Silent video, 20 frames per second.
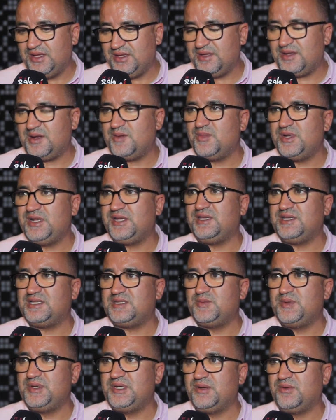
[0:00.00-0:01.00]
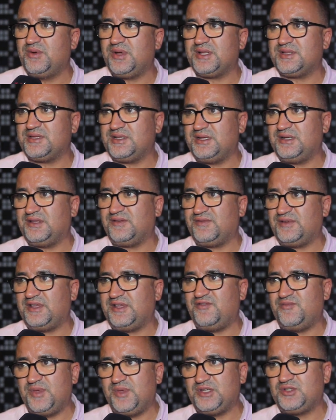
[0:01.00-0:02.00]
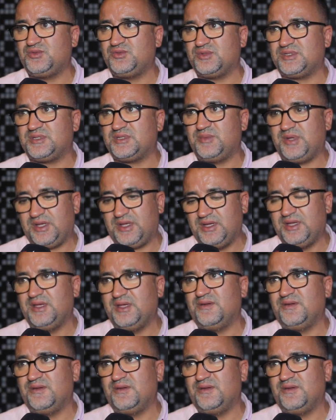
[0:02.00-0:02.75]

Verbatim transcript: راه هما اللي كيتبناو واحد طالع في اللايف مع جوج الصباح